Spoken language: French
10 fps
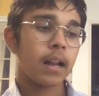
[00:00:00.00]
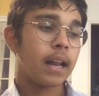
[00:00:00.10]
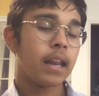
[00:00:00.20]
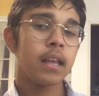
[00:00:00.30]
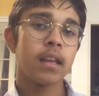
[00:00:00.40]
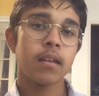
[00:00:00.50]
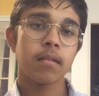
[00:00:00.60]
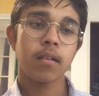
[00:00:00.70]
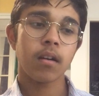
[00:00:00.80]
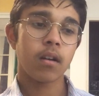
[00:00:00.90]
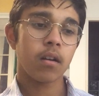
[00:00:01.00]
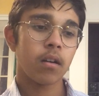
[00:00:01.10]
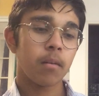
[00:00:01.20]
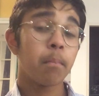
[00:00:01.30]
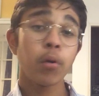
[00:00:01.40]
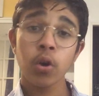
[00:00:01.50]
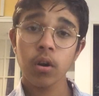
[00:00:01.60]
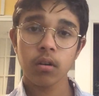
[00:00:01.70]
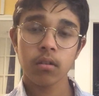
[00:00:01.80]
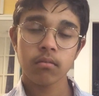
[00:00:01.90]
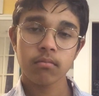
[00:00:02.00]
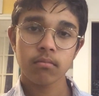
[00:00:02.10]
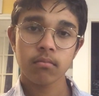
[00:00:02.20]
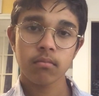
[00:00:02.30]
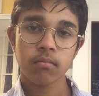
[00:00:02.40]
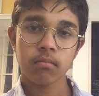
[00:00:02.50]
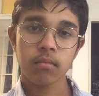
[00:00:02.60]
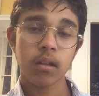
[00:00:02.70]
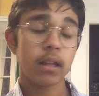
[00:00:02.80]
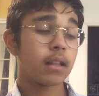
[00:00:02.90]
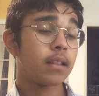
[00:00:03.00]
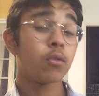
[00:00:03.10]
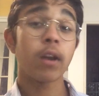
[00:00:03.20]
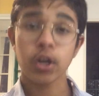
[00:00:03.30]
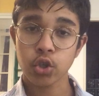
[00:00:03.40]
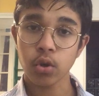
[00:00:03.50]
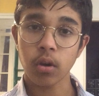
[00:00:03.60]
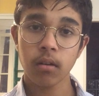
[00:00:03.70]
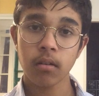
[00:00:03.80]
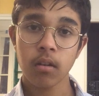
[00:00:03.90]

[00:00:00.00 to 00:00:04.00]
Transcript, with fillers: les euh, peurs de l'acheteur.